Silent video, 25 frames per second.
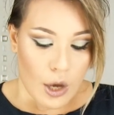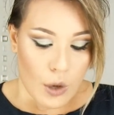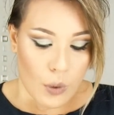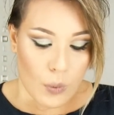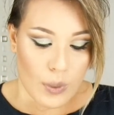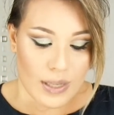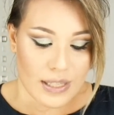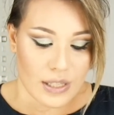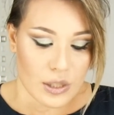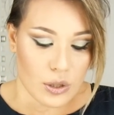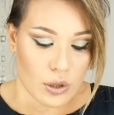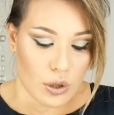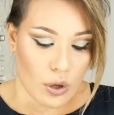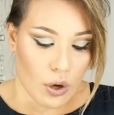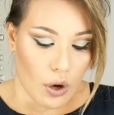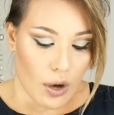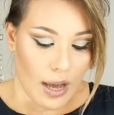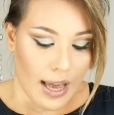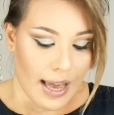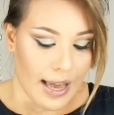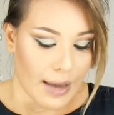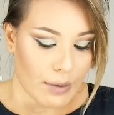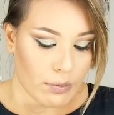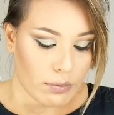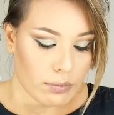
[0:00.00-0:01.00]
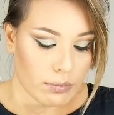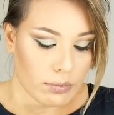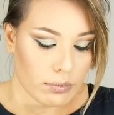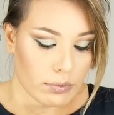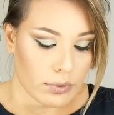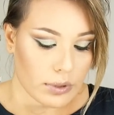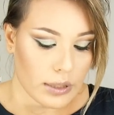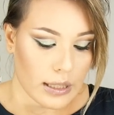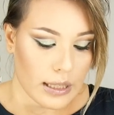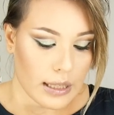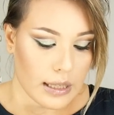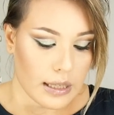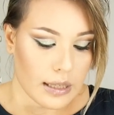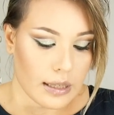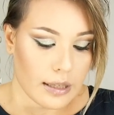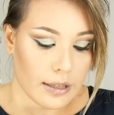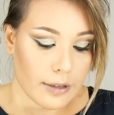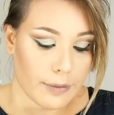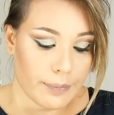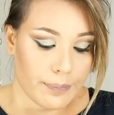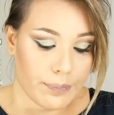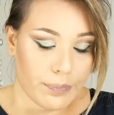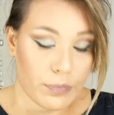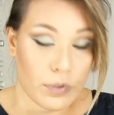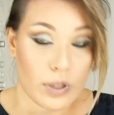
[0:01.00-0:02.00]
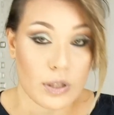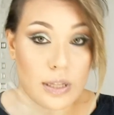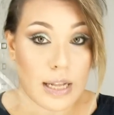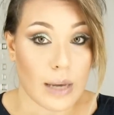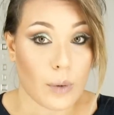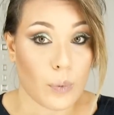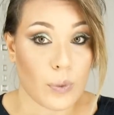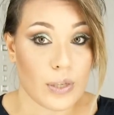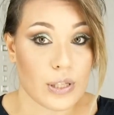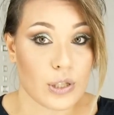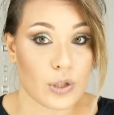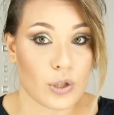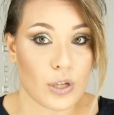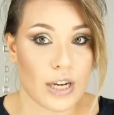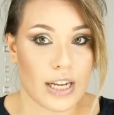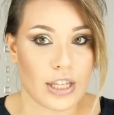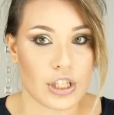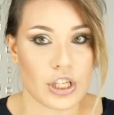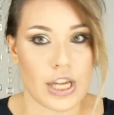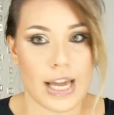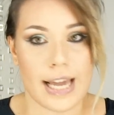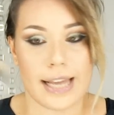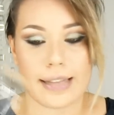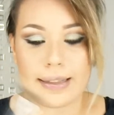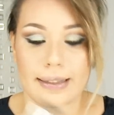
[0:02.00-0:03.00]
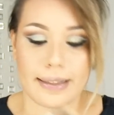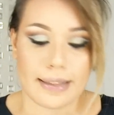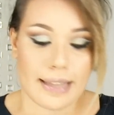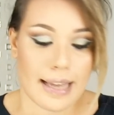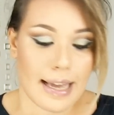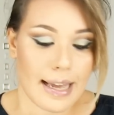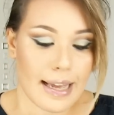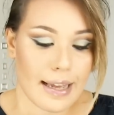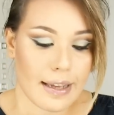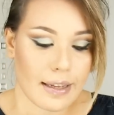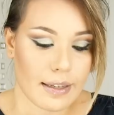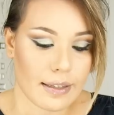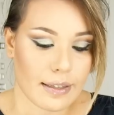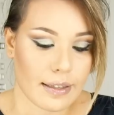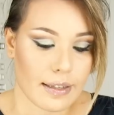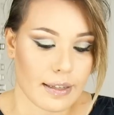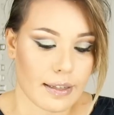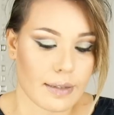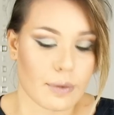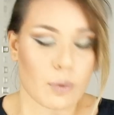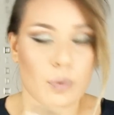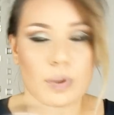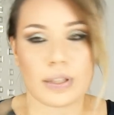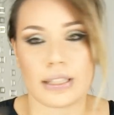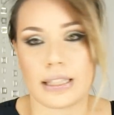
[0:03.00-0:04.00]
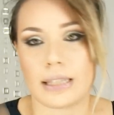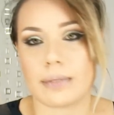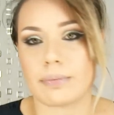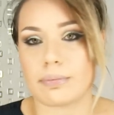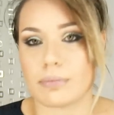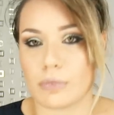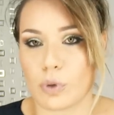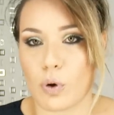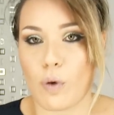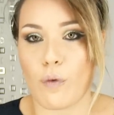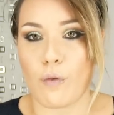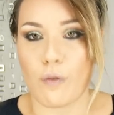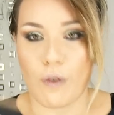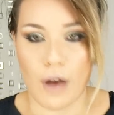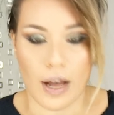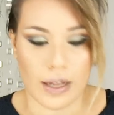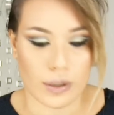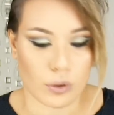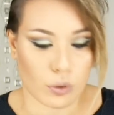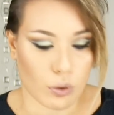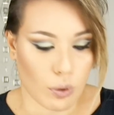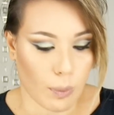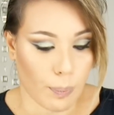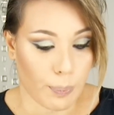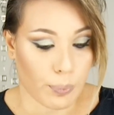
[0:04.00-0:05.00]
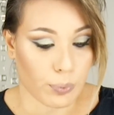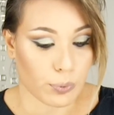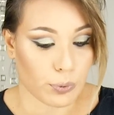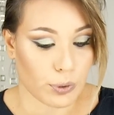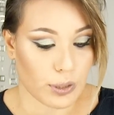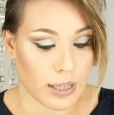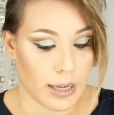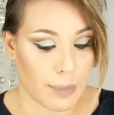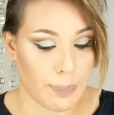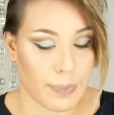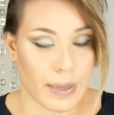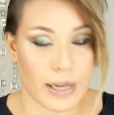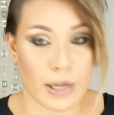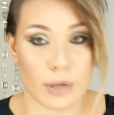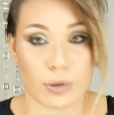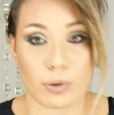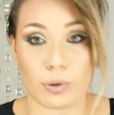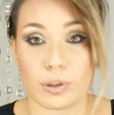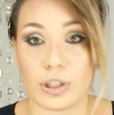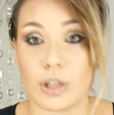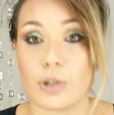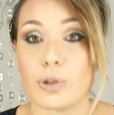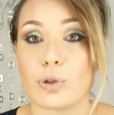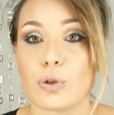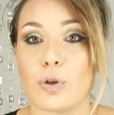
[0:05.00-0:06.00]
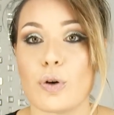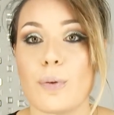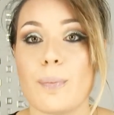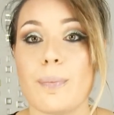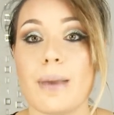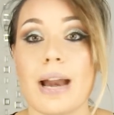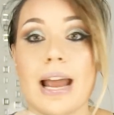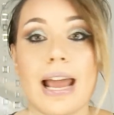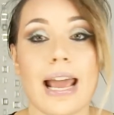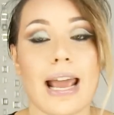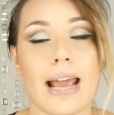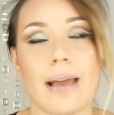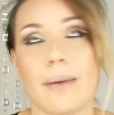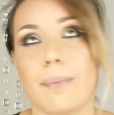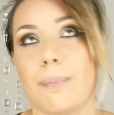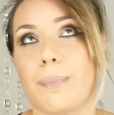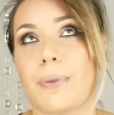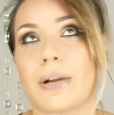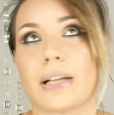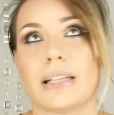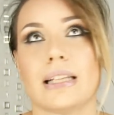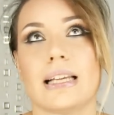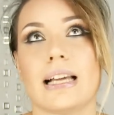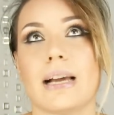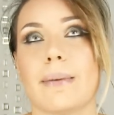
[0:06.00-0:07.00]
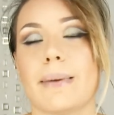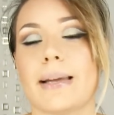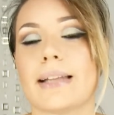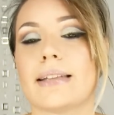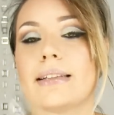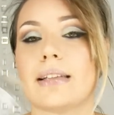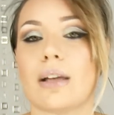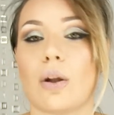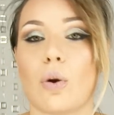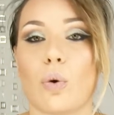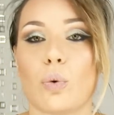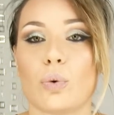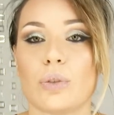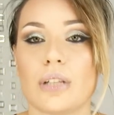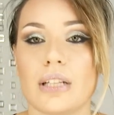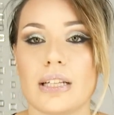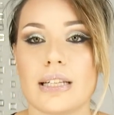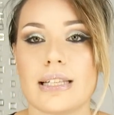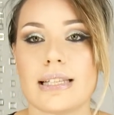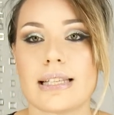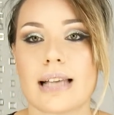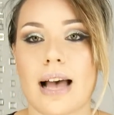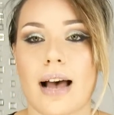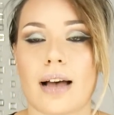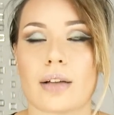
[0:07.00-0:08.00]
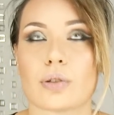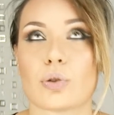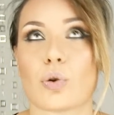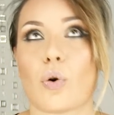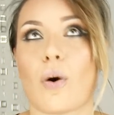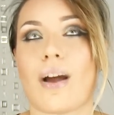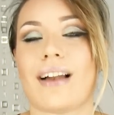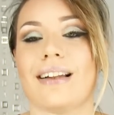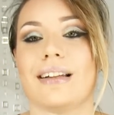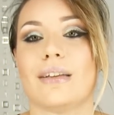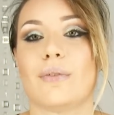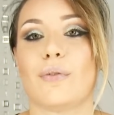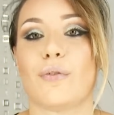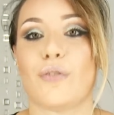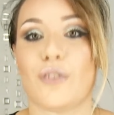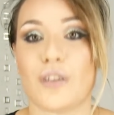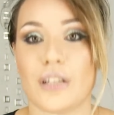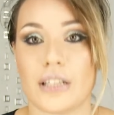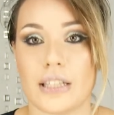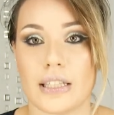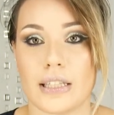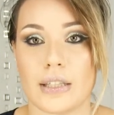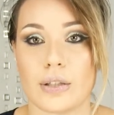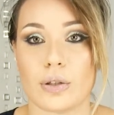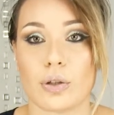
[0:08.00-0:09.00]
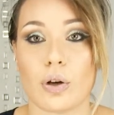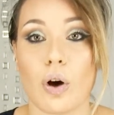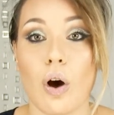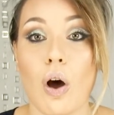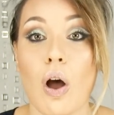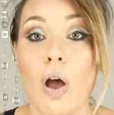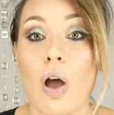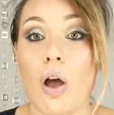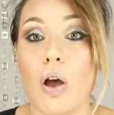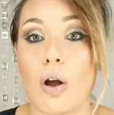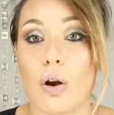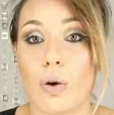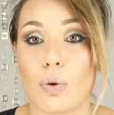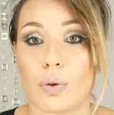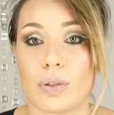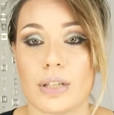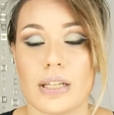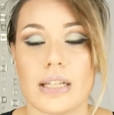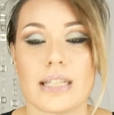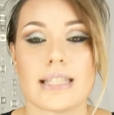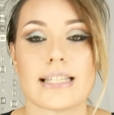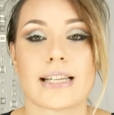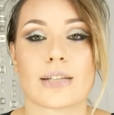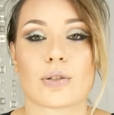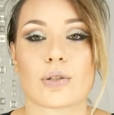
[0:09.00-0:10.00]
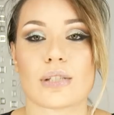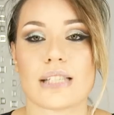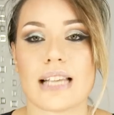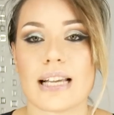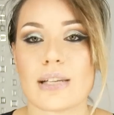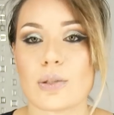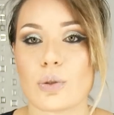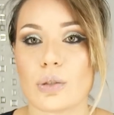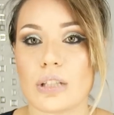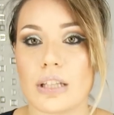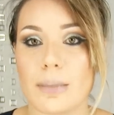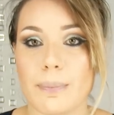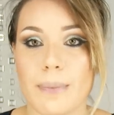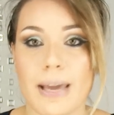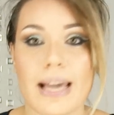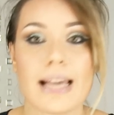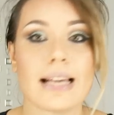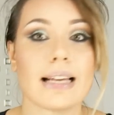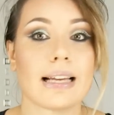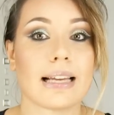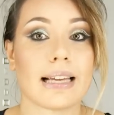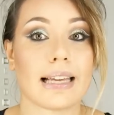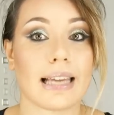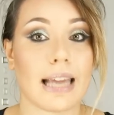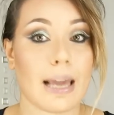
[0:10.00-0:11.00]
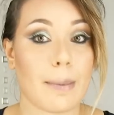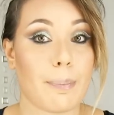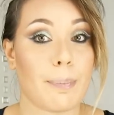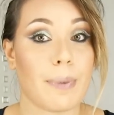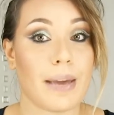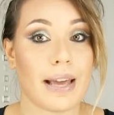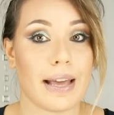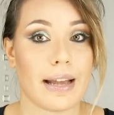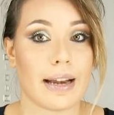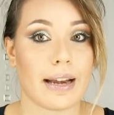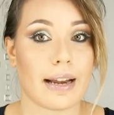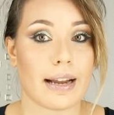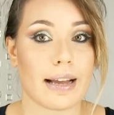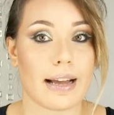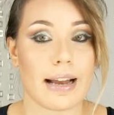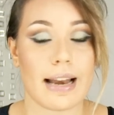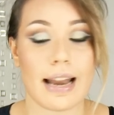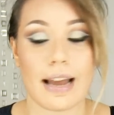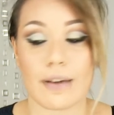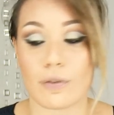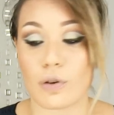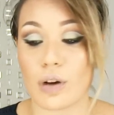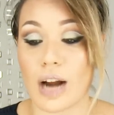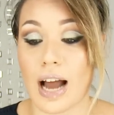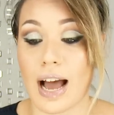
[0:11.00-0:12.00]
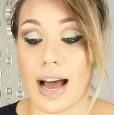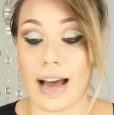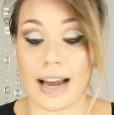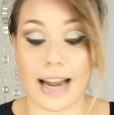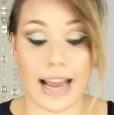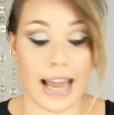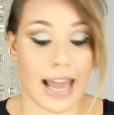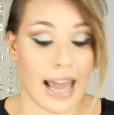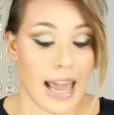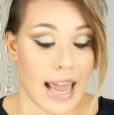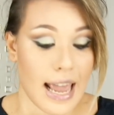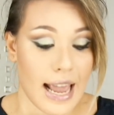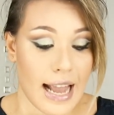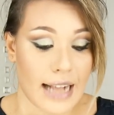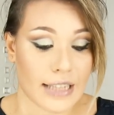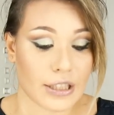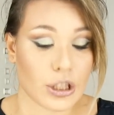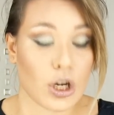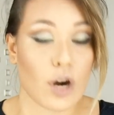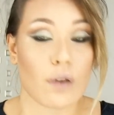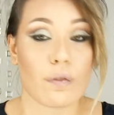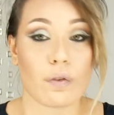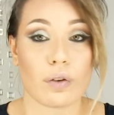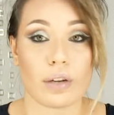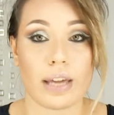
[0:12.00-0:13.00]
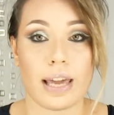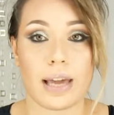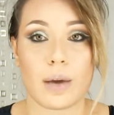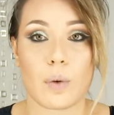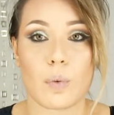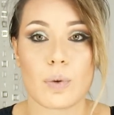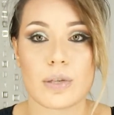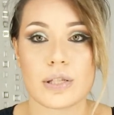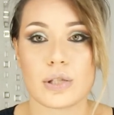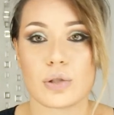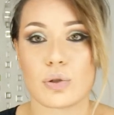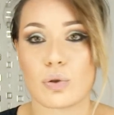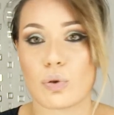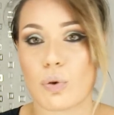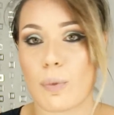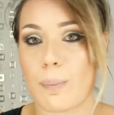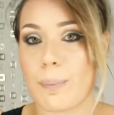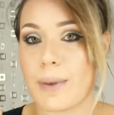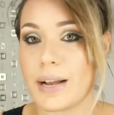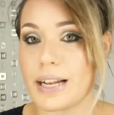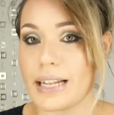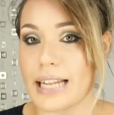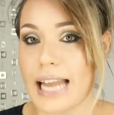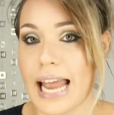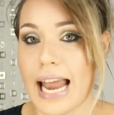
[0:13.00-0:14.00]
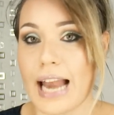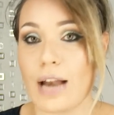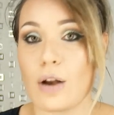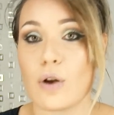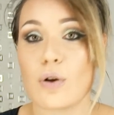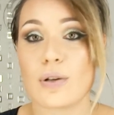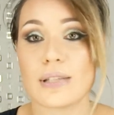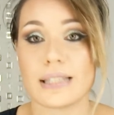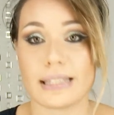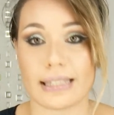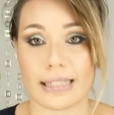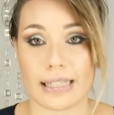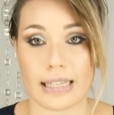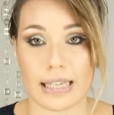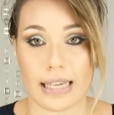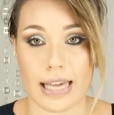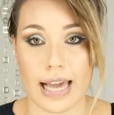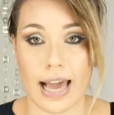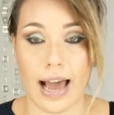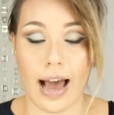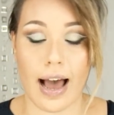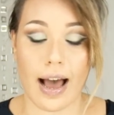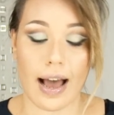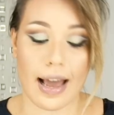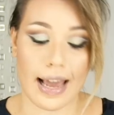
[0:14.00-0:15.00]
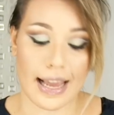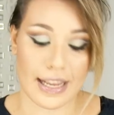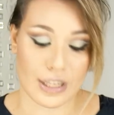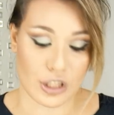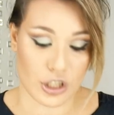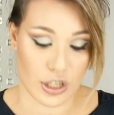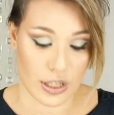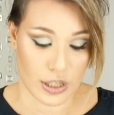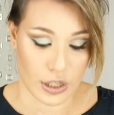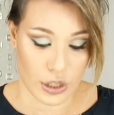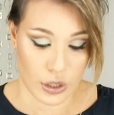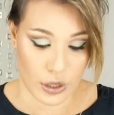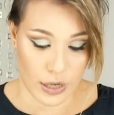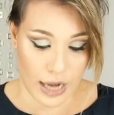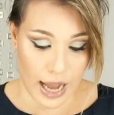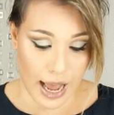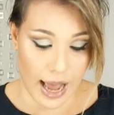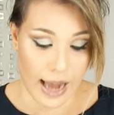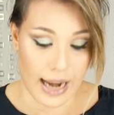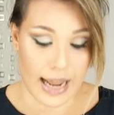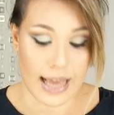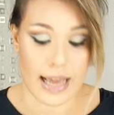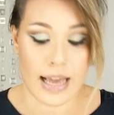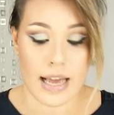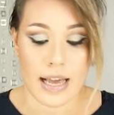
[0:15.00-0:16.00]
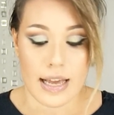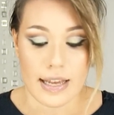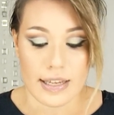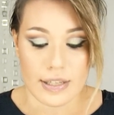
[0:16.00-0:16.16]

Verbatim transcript: Questo è un, um, un acquisto recente, eh, quindi l'ho fatto appunto nel periodo di ottobre e praticamente l'ho utilizzato all'infinito, l'ho utilizzato sia su di me che per lavorare e trovo che questo pennello sia eccezionale.